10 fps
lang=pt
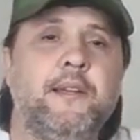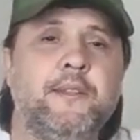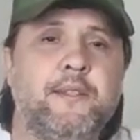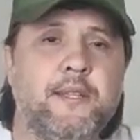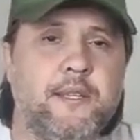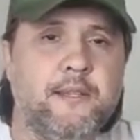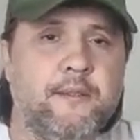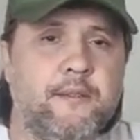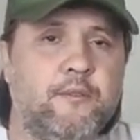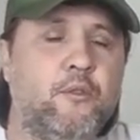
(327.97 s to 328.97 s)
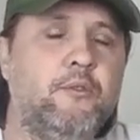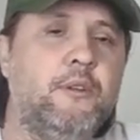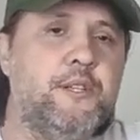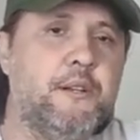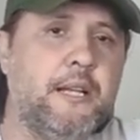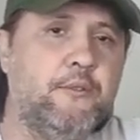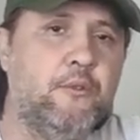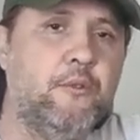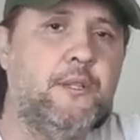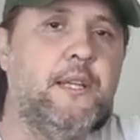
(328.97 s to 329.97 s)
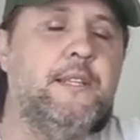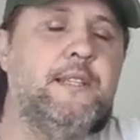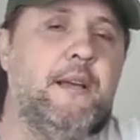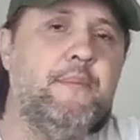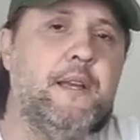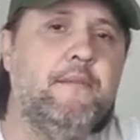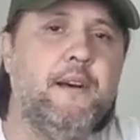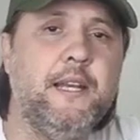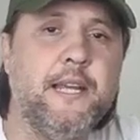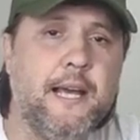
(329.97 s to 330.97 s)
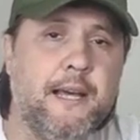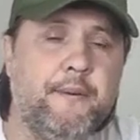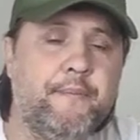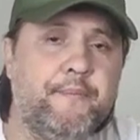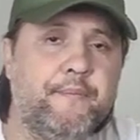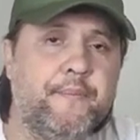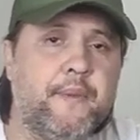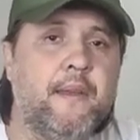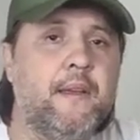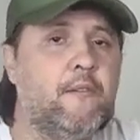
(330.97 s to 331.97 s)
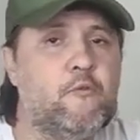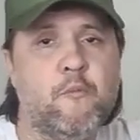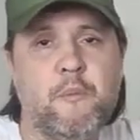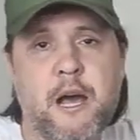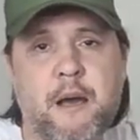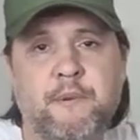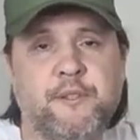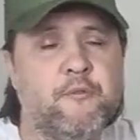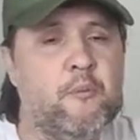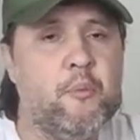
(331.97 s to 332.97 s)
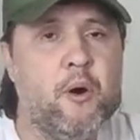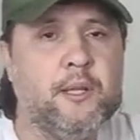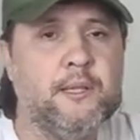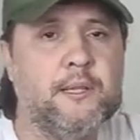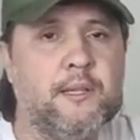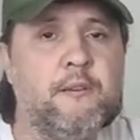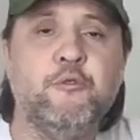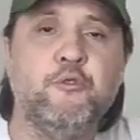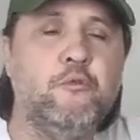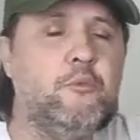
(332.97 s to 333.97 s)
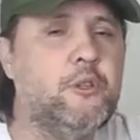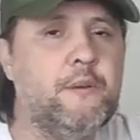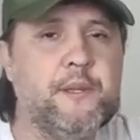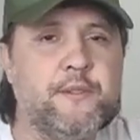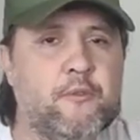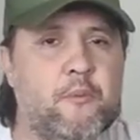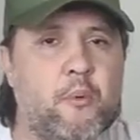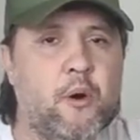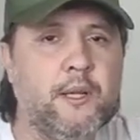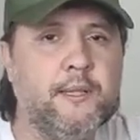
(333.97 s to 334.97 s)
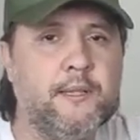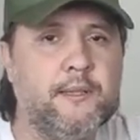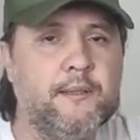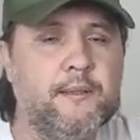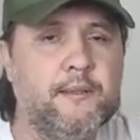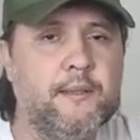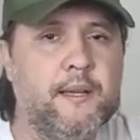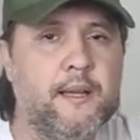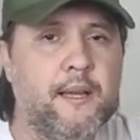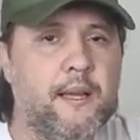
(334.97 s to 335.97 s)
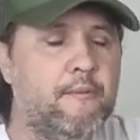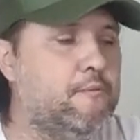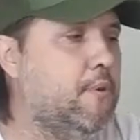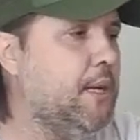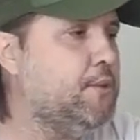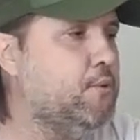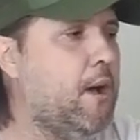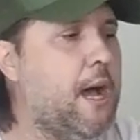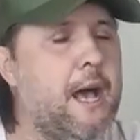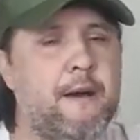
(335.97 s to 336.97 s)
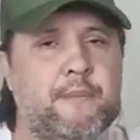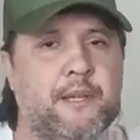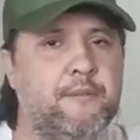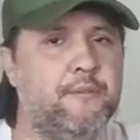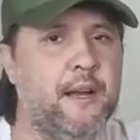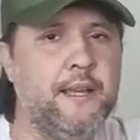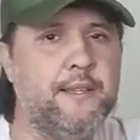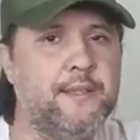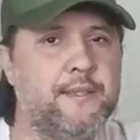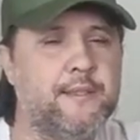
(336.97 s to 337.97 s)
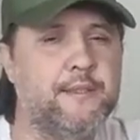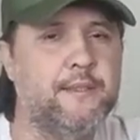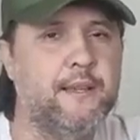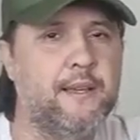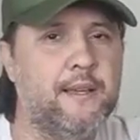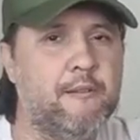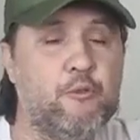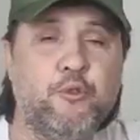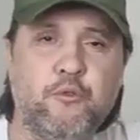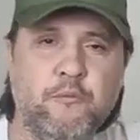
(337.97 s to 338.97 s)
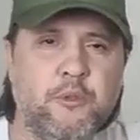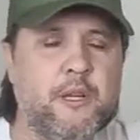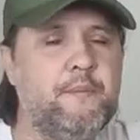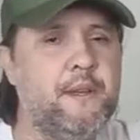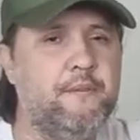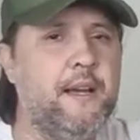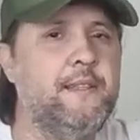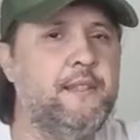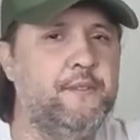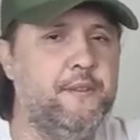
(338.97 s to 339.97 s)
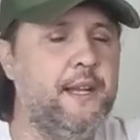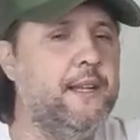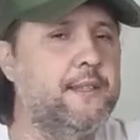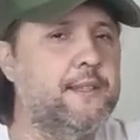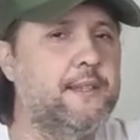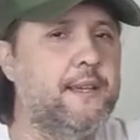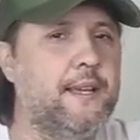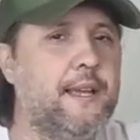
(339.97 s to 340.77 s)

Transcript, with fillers: Sim, todo atirador tem que saber avaliar como a arma se comporta. E o chumbo também se comporta. Não é só a arma que faz, o chumbo também faz a diferença.